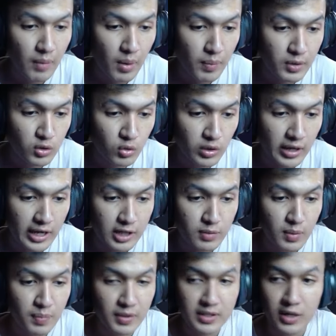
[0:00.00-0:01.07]
apa-apa cuy
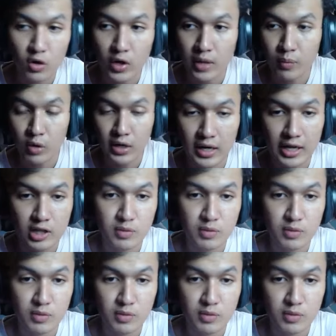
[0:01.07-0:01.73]
HP persen oke boleh